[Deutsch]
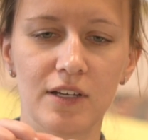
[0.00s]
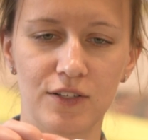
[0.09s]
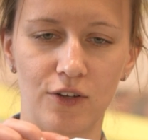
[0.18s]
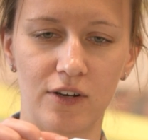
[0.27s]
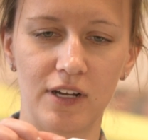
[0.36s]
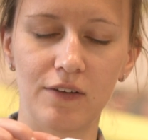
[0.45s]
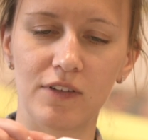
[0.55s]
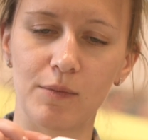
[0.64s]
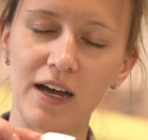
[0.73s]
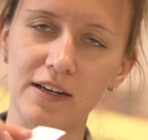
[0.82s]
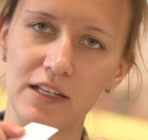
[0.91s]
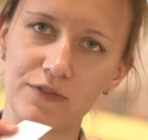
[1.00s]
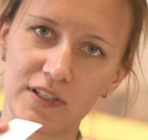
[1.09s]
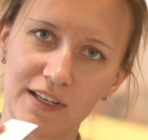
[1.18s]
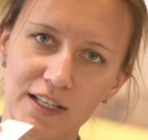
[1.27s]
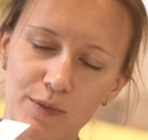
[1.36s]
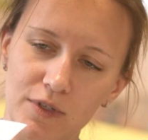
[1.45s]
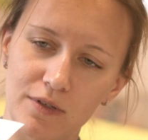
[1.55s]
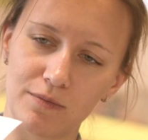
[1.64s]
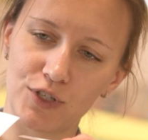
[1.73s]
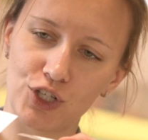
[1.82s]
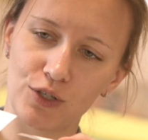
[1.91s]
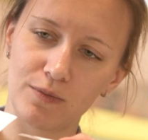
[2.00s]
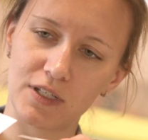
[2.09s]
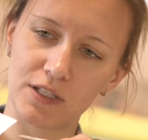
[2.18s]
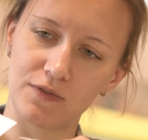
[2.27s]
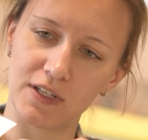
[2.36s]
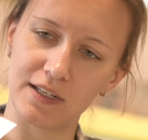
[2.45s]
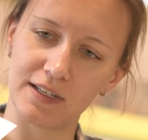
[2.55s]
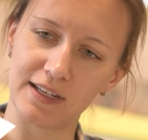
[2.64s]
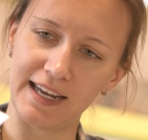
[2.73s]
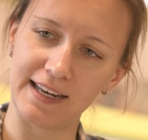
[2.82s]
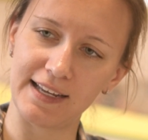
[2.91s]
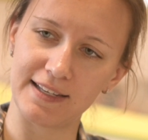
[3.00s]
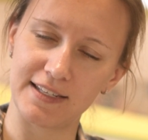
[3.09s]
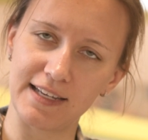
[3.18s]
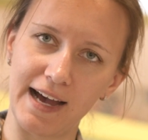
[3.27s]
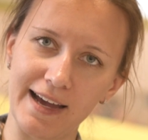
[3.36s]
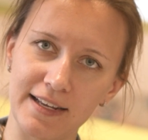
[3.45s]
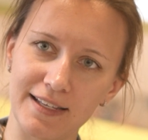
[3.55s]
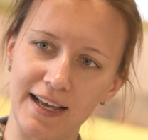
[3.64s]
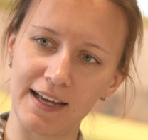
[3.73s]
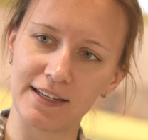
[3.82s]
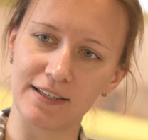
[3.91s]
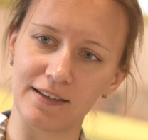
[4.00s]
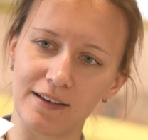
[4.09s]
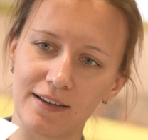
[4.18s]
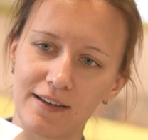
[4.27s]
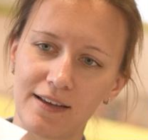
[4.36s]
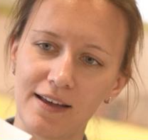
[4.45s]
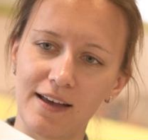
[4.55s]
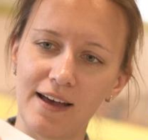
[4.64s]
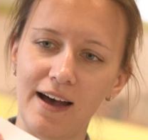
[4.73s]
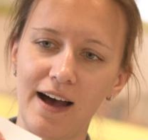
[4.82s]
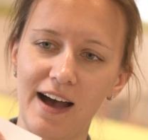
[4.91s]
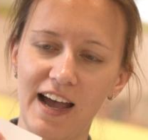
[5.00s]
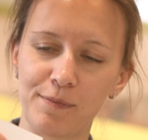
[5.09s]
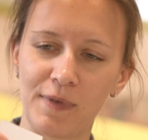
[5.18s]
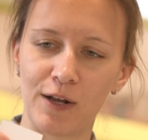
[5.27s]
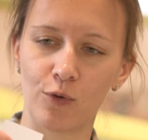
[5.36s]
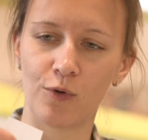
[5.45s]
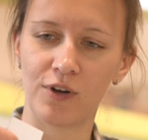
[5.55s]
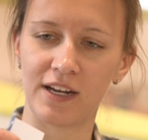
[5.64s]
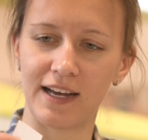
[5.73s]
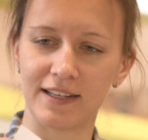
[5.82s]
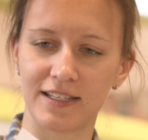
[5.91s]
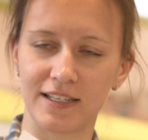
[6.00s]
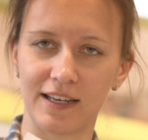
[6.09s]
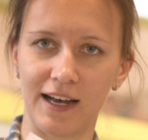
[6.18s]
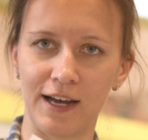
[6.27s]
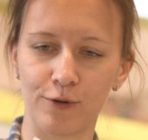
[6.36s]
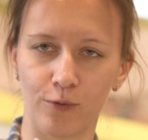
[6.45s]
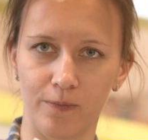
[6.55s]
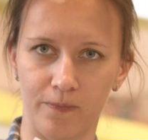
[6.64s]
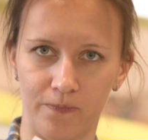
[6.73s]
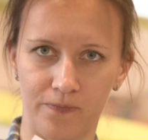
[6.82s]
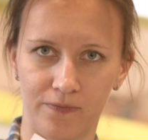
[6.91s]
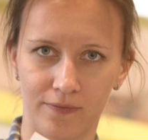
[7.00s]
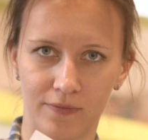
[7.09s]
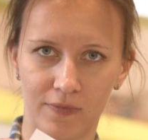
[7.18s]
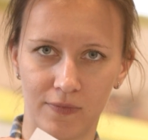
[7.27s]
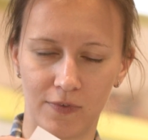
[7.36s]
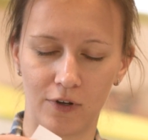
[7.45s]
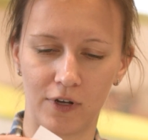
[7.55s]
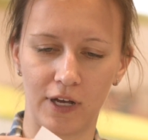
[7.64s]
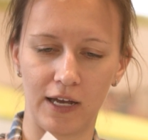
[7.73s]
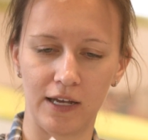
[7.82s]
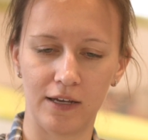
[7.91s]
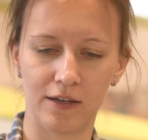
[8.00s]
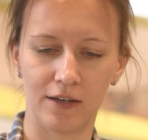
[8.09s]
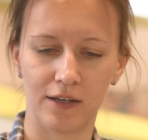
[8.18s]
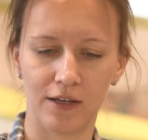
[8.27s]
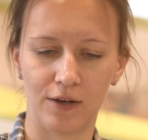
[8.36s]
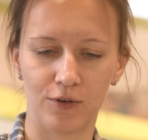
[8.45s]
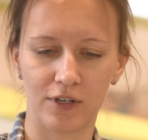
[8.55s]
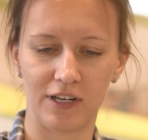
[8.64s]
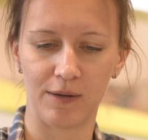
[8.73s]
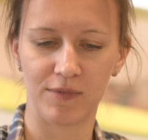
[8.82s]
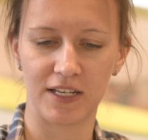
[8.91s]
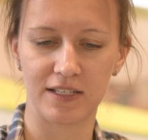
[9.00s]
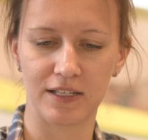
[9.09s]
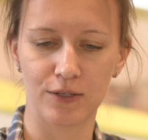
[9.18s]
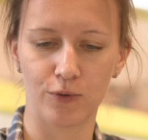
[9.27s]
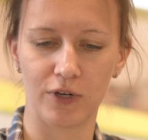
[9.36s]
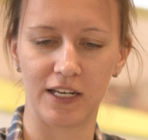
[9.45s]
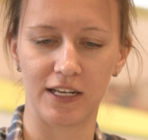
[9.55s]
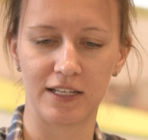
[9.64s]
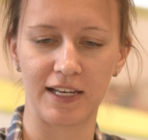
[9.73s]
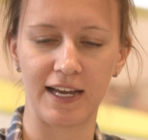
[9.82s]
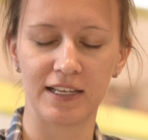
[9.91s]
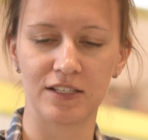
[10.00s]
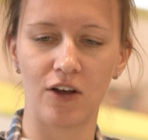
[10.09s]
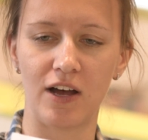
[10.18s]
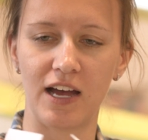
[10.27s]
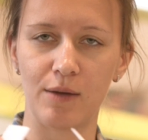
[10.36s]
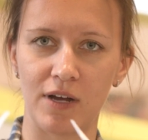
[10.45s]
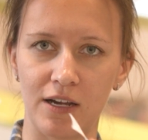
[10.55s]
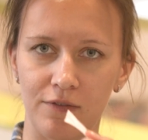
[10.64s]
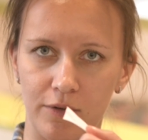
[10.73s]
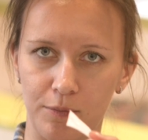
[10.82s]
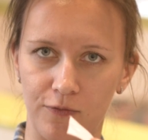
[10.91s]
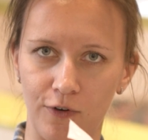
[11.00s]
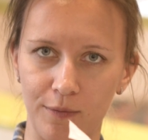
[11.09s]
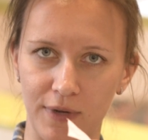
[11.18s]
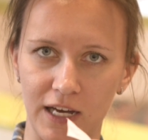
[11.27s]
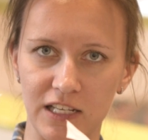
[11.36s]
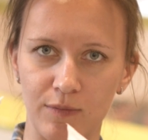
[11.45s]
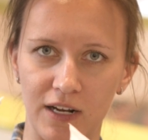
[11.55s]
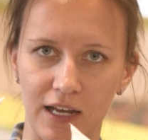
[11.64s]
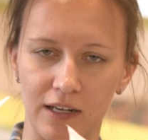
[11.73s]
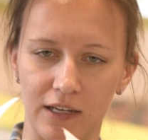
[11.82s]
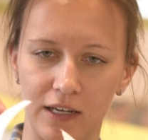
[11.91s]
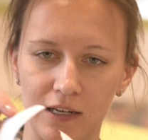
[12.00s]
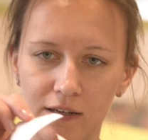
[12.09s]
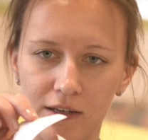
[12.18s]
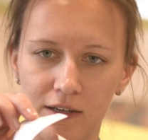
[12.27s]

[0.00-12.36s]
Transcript: sondern wir machen jetzt was ganz Bestimmtes. Wir drehen jetzt die eine Seite einmal um 180 Grad um. Okay? und kleben das dann so hin. Ich zeige es noch einmal. Wir formen erstmal einen Ring